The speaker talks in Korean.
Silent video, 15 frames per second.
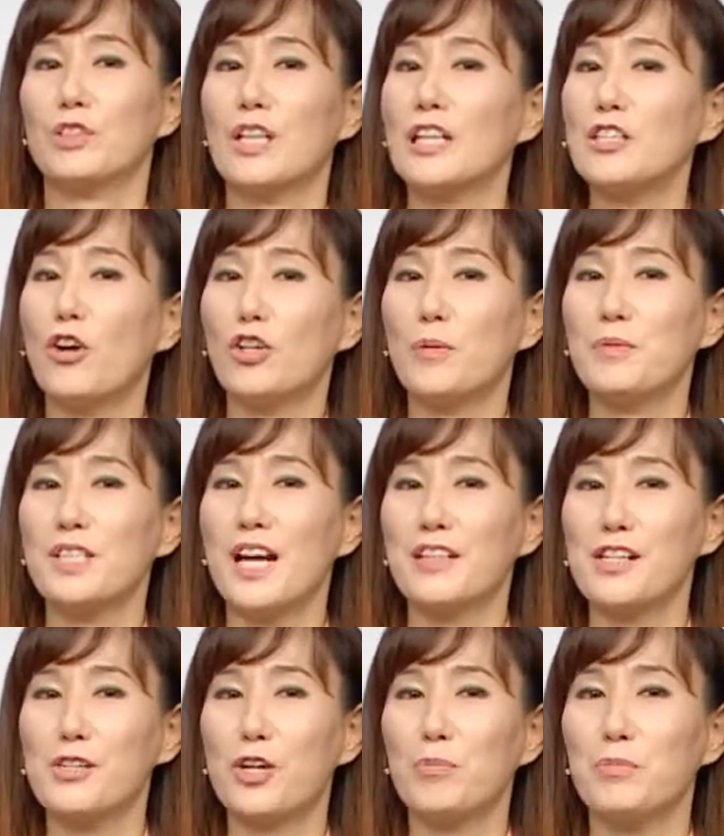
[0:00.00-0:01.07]
그다지 어렵지
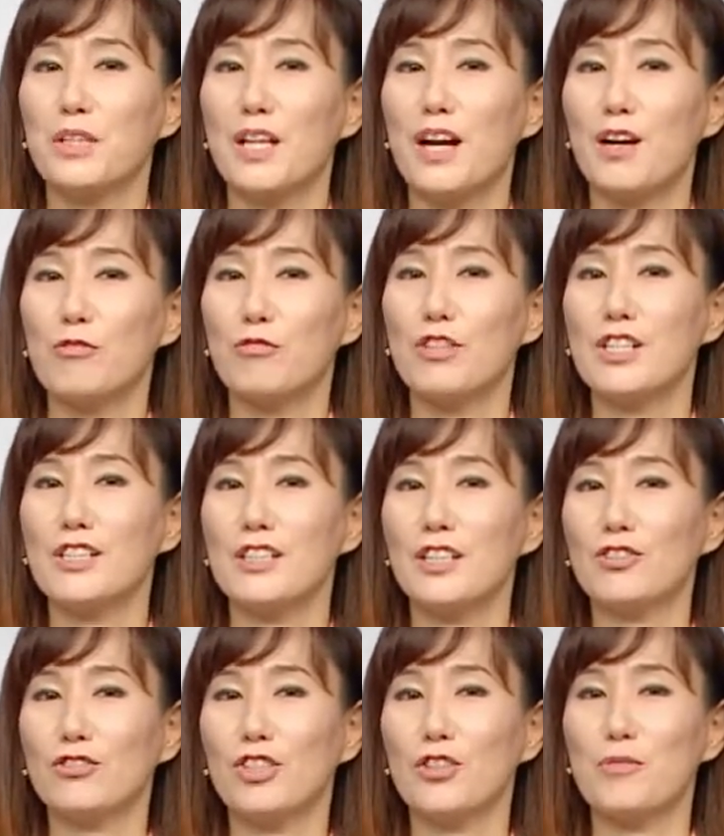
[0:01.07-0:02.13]
않을 겁니다. 우리
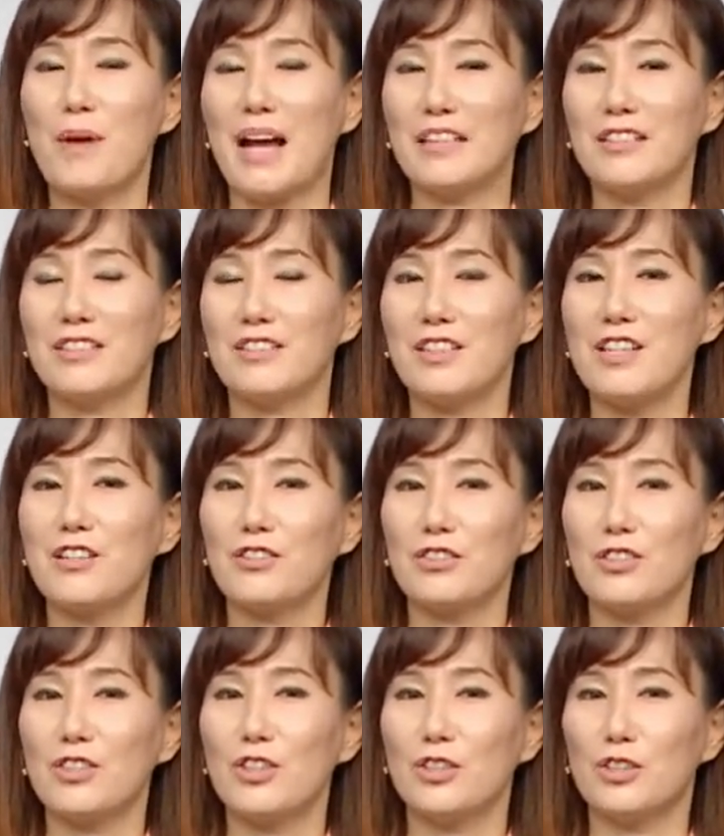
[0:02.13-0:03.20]
일상 중에도 많이
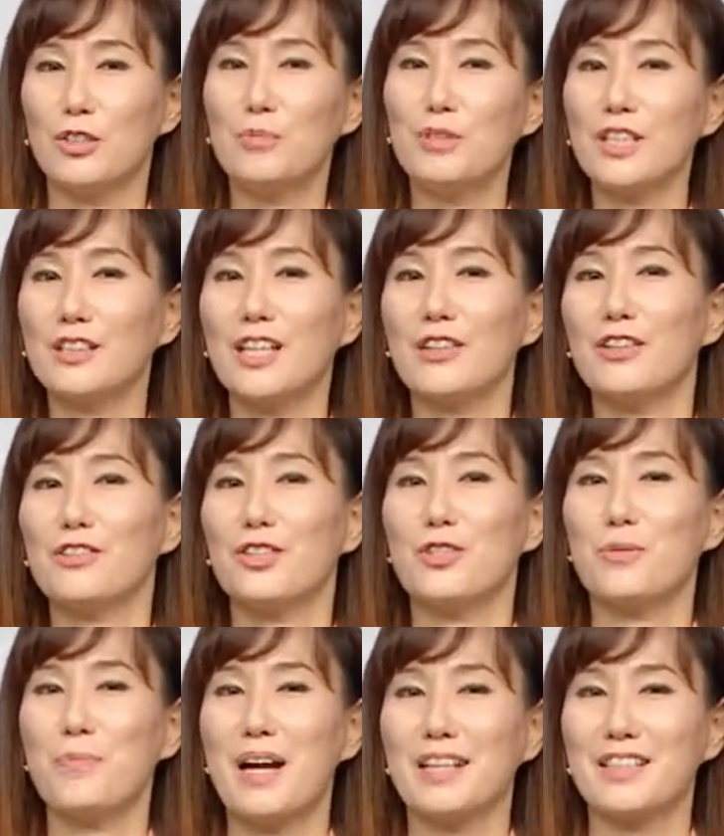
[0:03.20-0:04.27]
쓰이거든요. 음식 단어들이
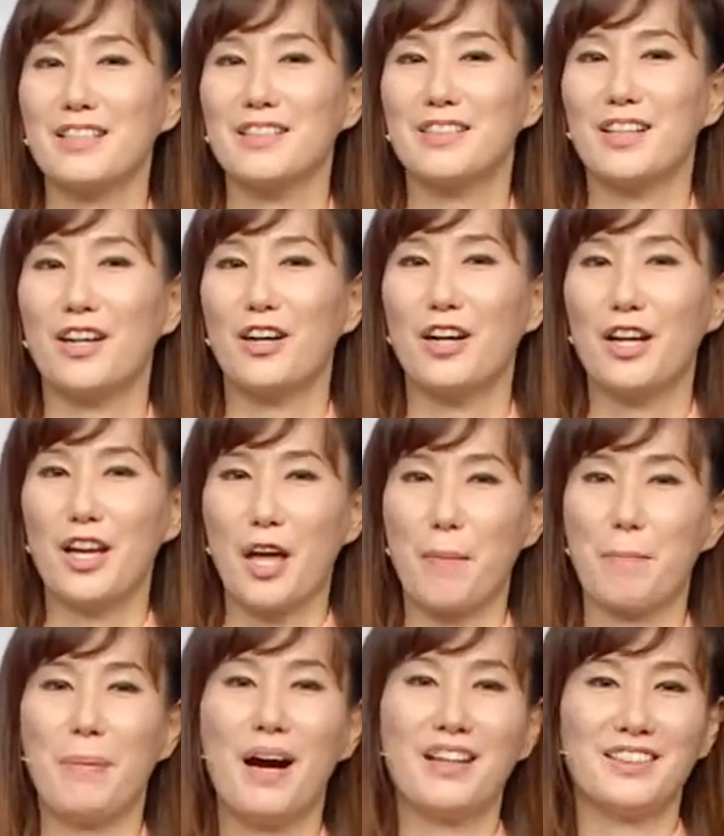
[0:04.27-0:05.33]
좀 많이 있어요.
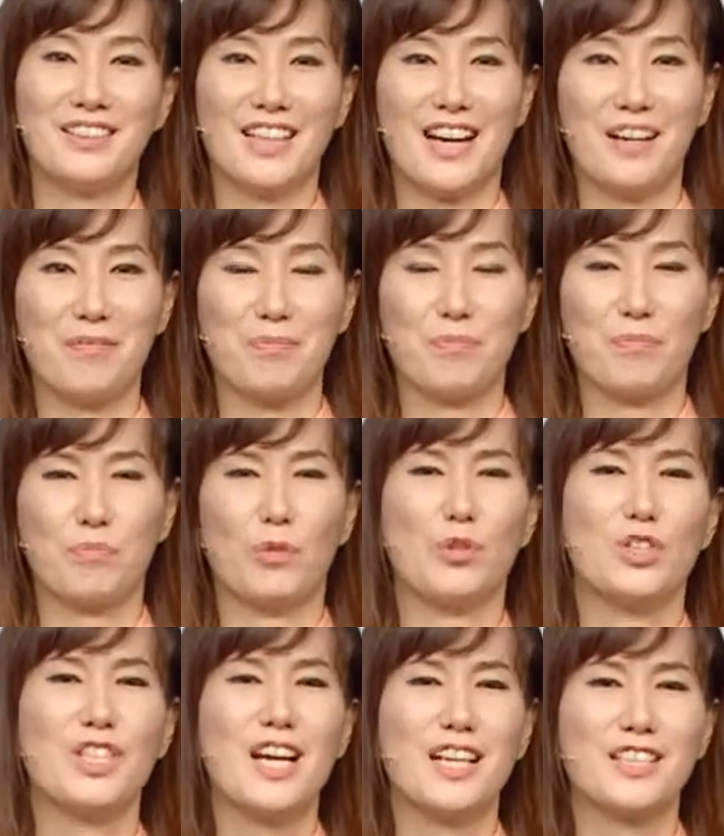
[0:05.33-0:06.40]
파스타, 예,
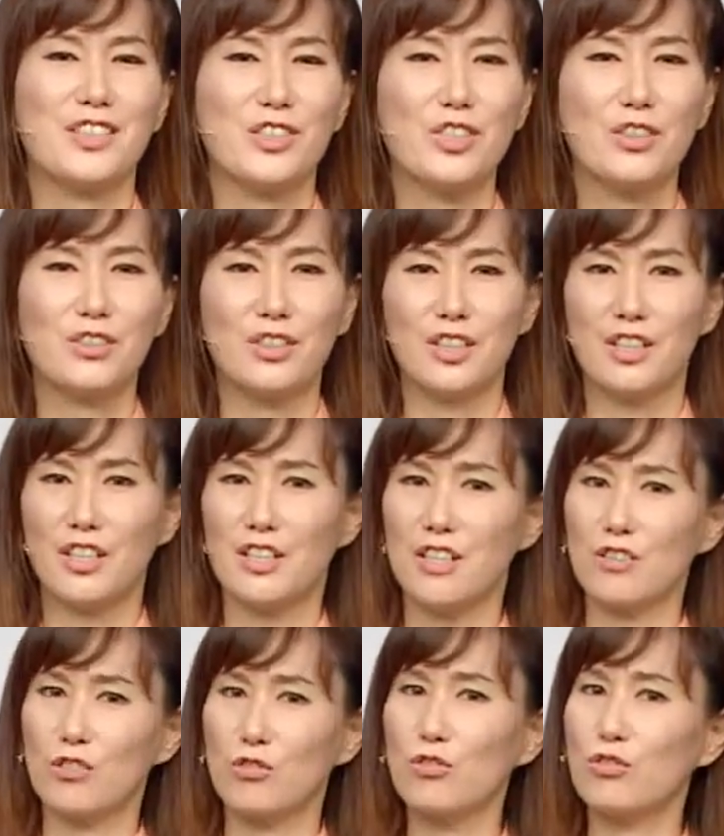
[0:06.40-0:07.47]
뭔지 아시죠? 그 이태리
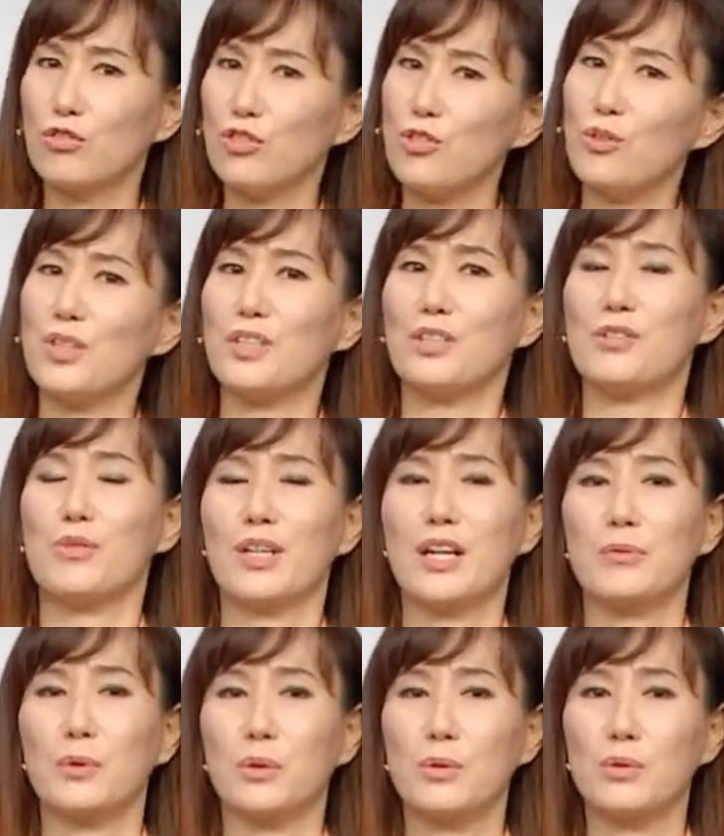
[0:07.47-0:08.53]
그 국수 요리들을
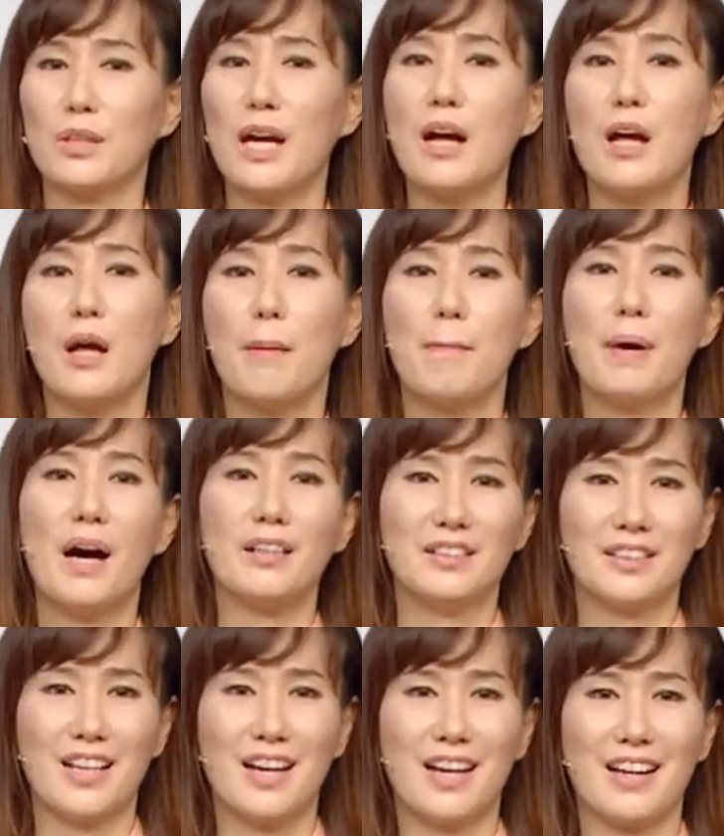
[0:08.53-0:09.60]
우리가 보통 다
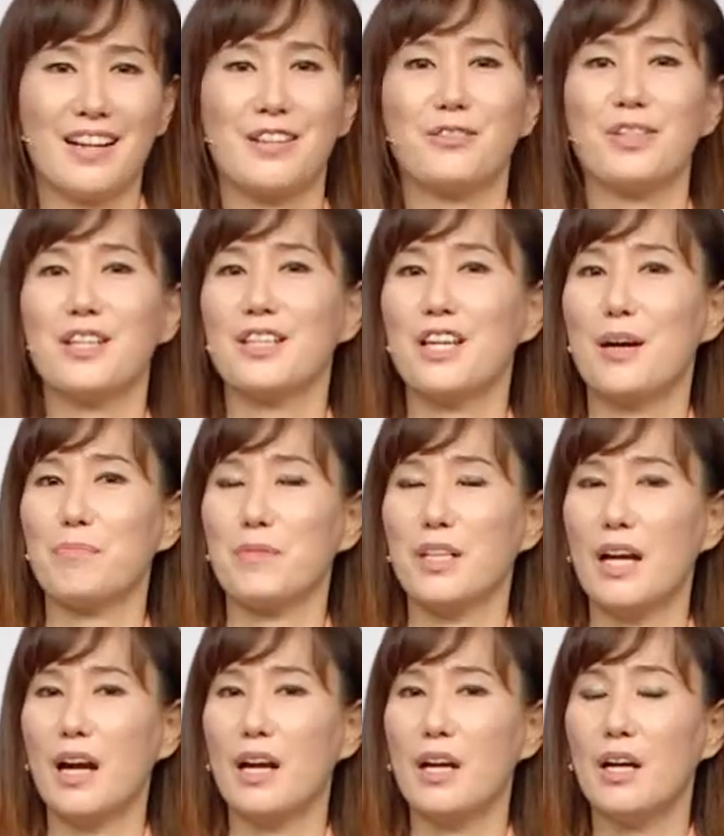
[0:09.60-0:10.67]
파스타라고
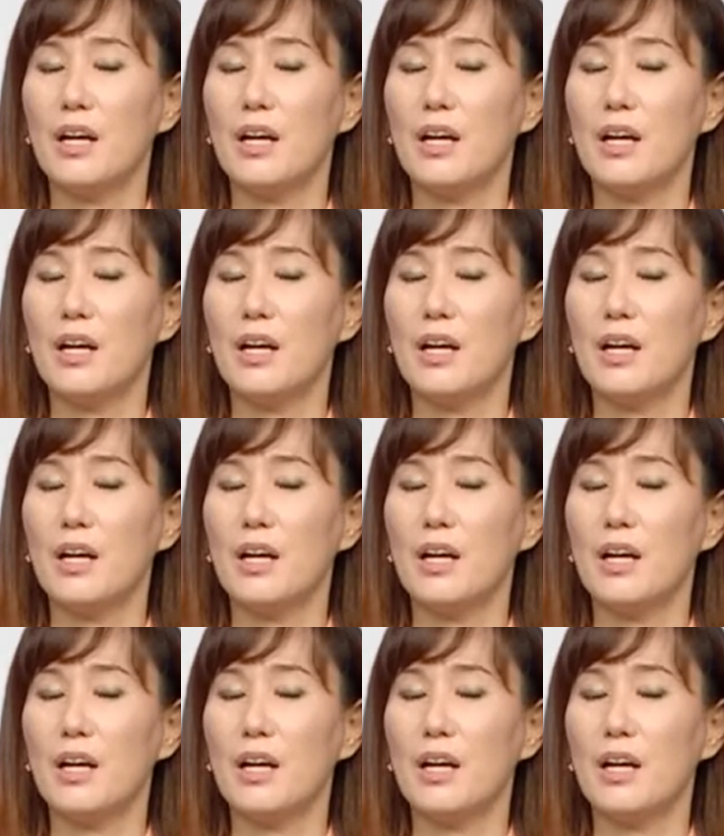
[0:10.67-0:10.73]
얘기합니다.